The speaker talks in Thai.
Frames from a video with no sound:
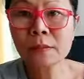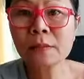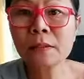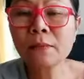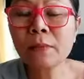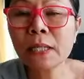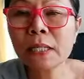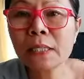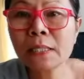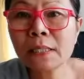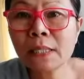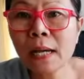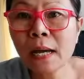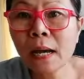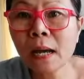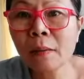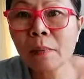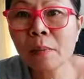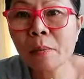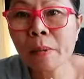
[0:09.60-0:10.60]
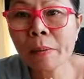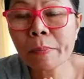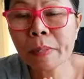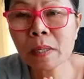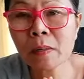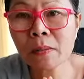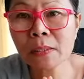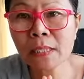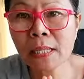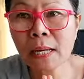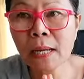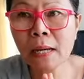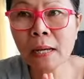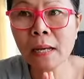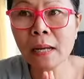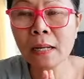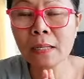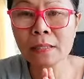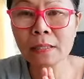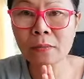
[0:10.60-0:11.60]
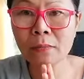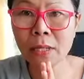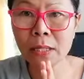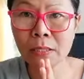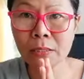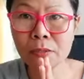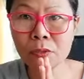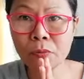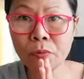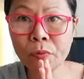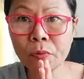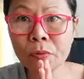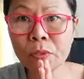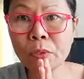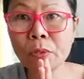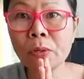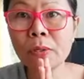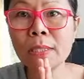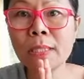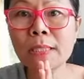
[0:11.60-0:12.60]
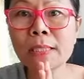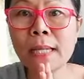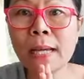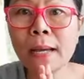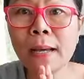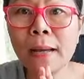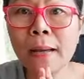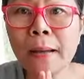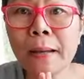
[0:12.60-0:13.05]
สวัสดีจ้าพ่อแม่พี่น้องจ้าสวัสดีสุภูสุคนจ้า